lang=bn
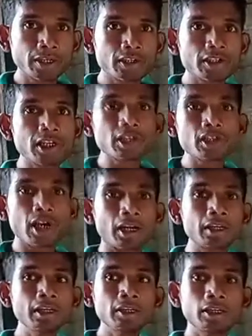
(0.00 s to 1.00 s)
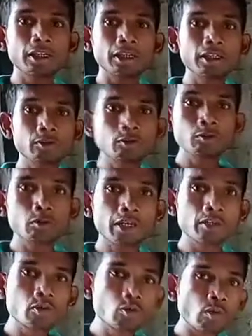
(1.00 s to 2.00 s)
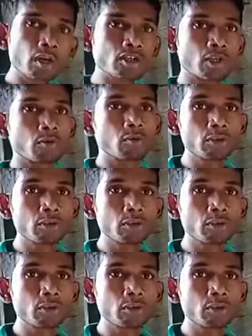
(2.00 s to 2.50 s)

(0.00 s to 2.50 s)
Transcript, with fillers: সেই শাড়ি কিন্তু এই জোড়া সাঁকুর